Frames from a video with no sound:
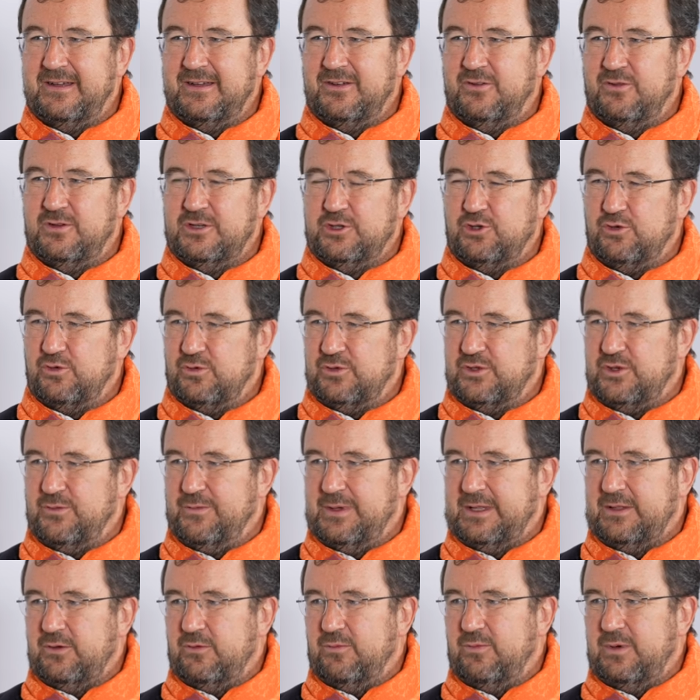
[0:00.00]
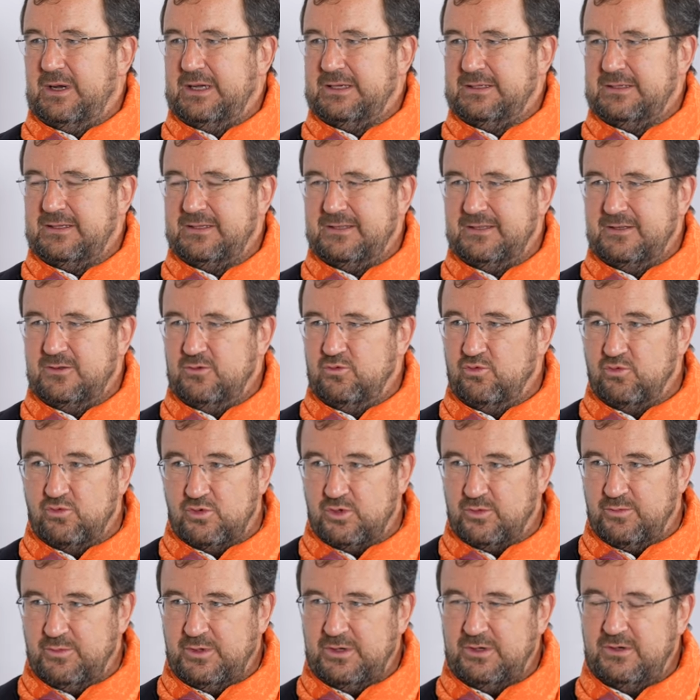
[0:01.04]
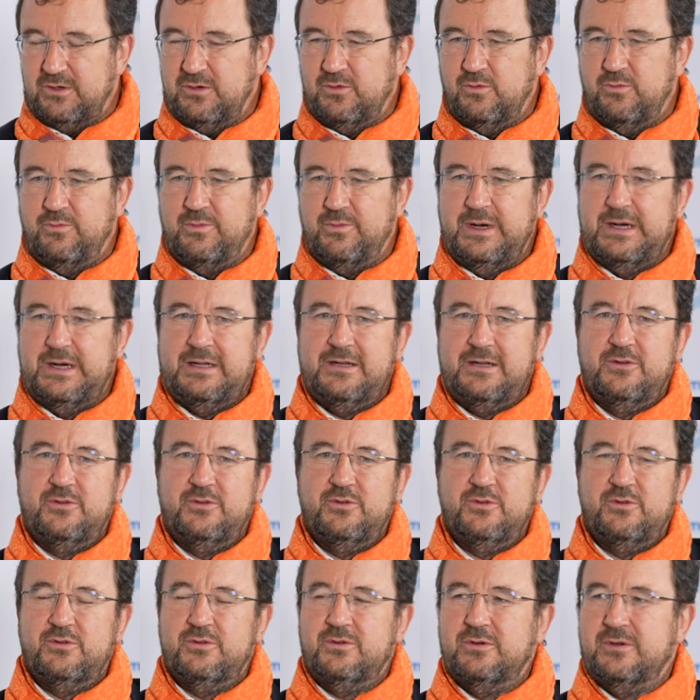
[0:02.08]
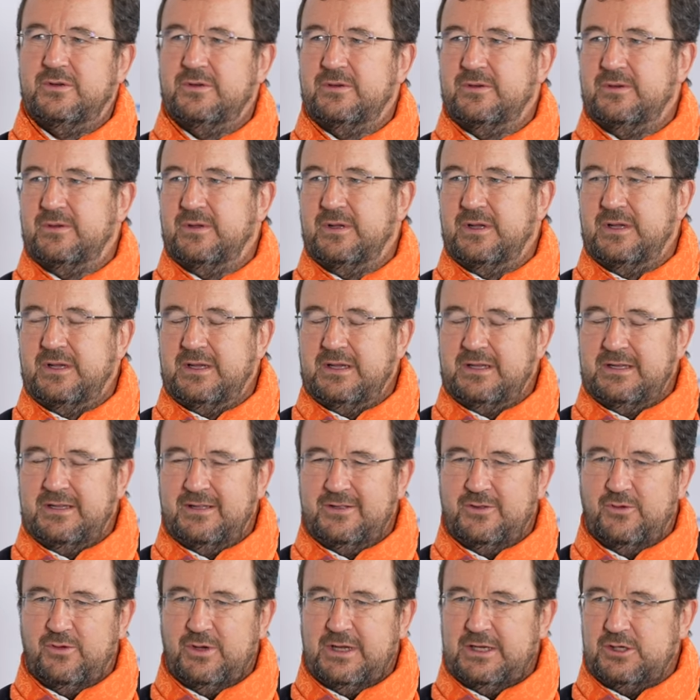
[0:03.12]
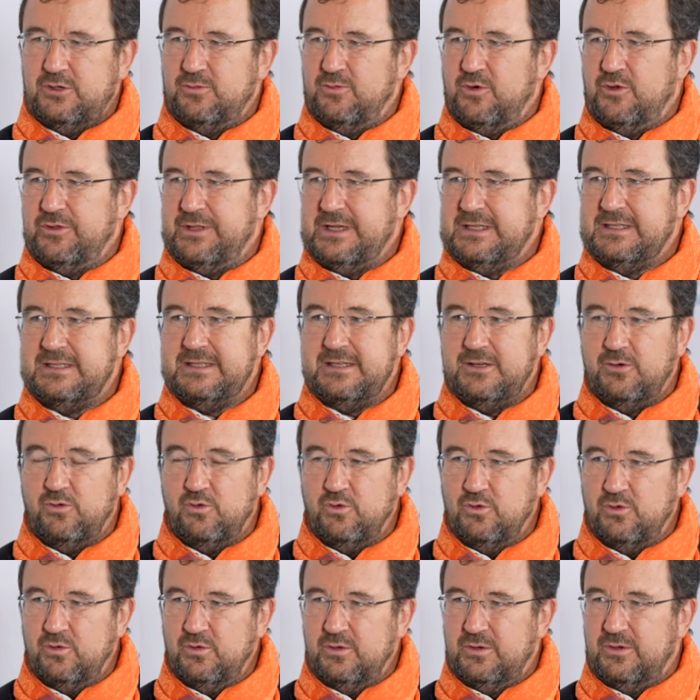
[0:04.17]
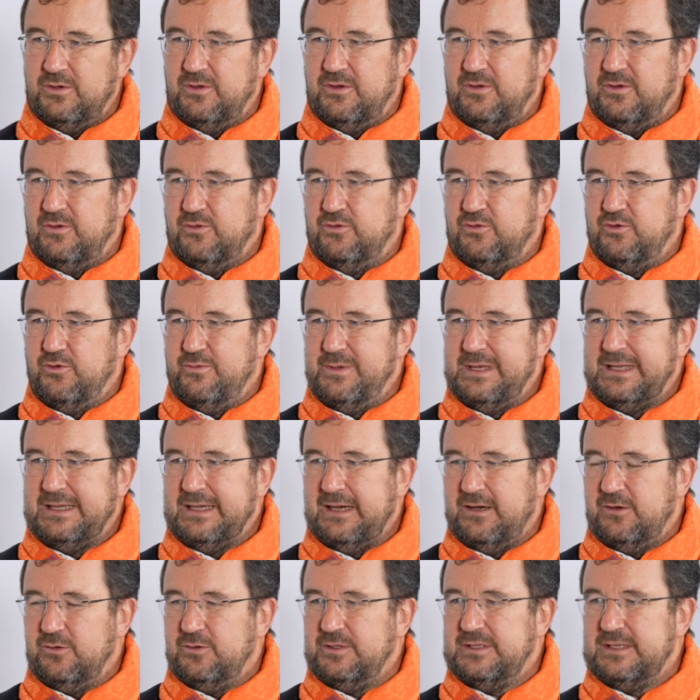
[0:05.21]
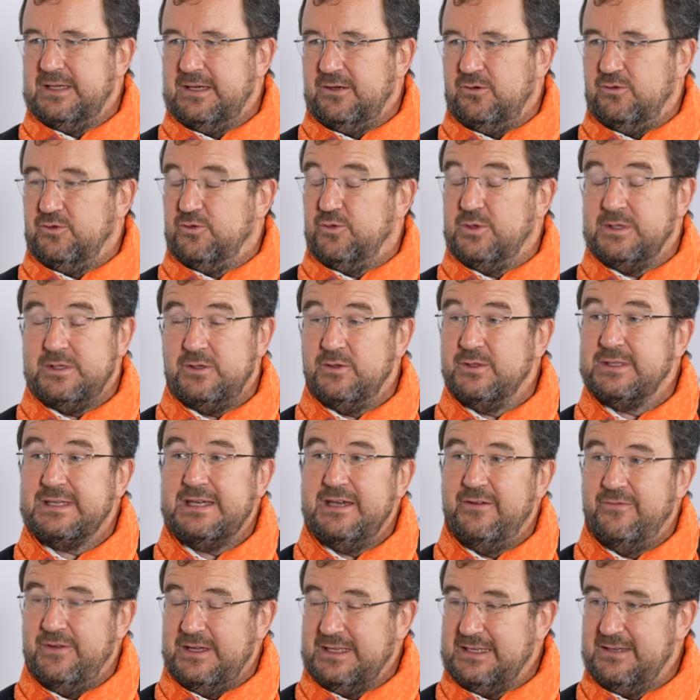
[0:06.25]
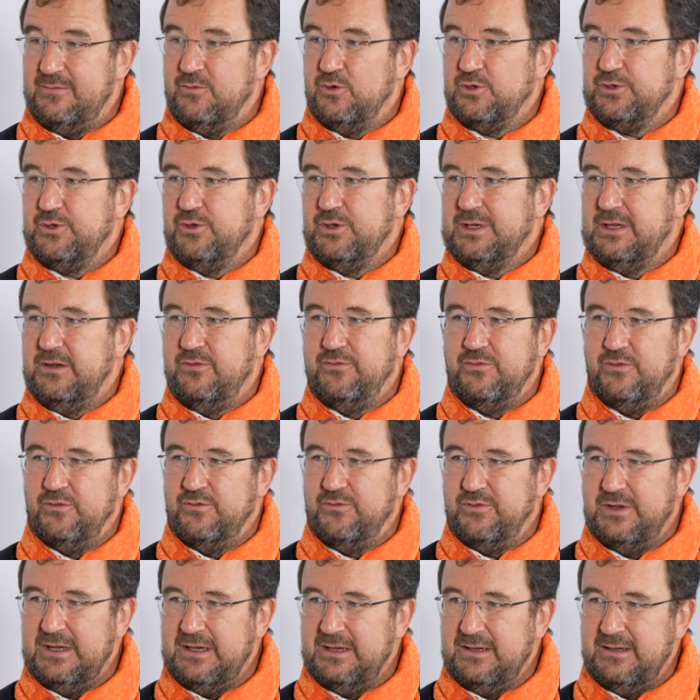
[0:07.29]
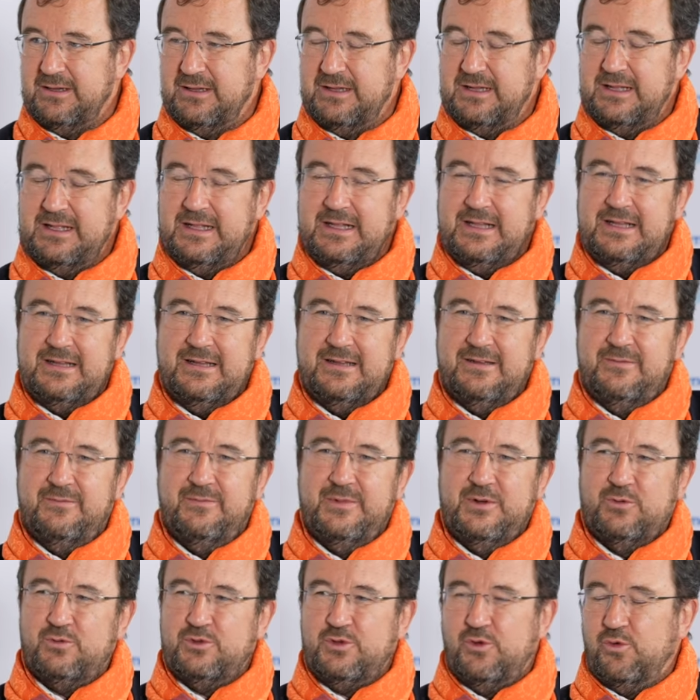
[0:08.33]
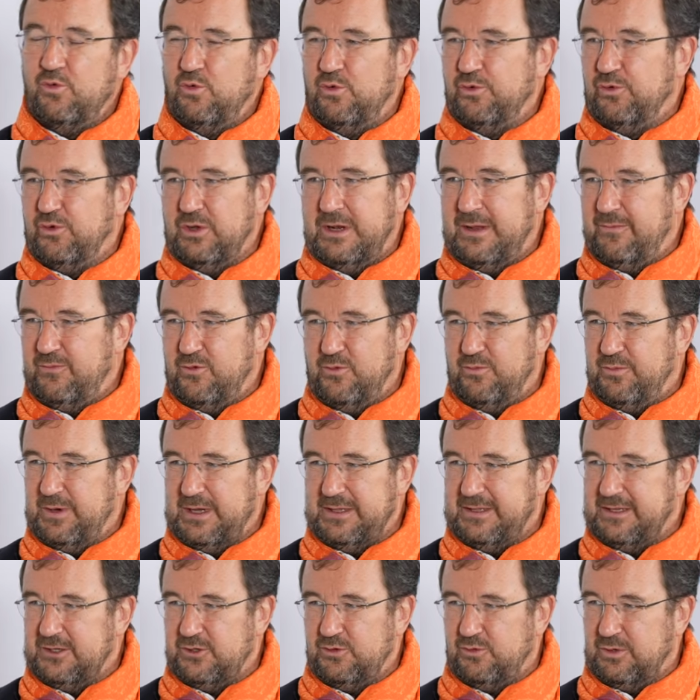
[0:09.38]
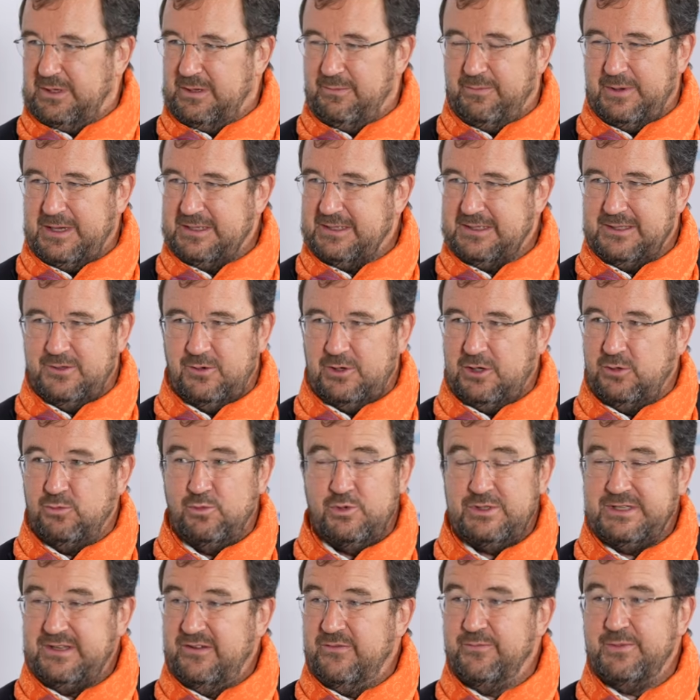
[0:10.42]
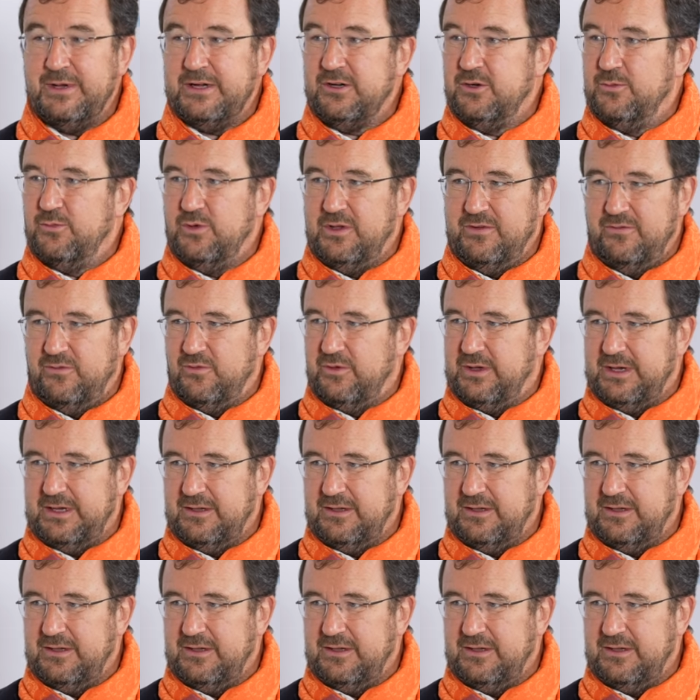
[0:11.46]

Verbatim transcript: que les choses se mettent en place doucement. On parle de d'engagement net zéro euh, en 2040, 50, 60, ce qui est effectivement ce qu'il faut faire. Mais on se rend compte que la plupart des gens qui prennent ces engagements ne savent pas comment ils vont y